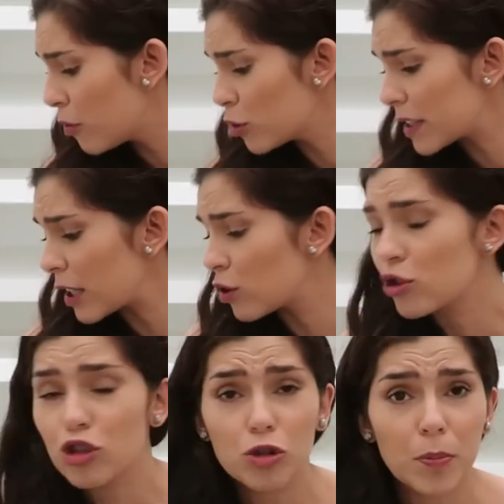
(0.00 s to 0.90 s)
Eu vou mostrar
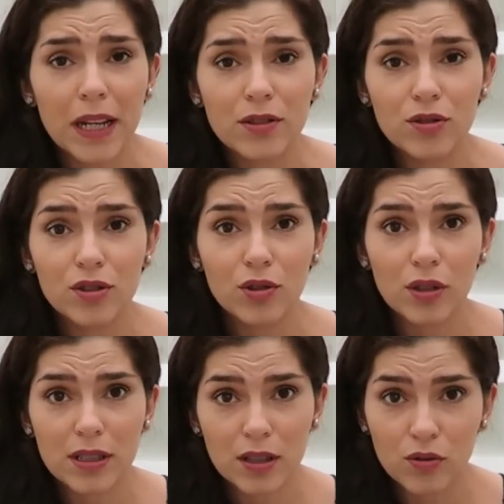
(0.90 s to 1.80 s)
todos os preços e
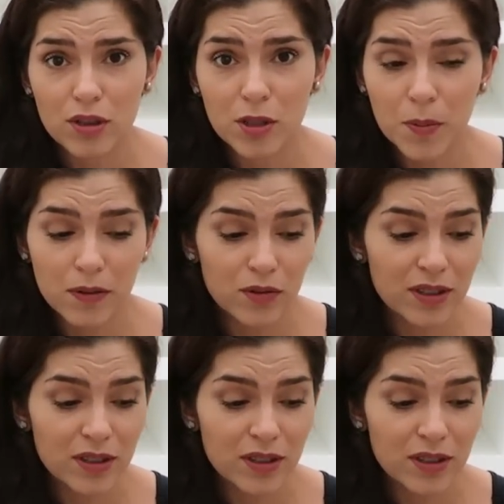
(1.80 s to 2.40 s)
todas as coisas pra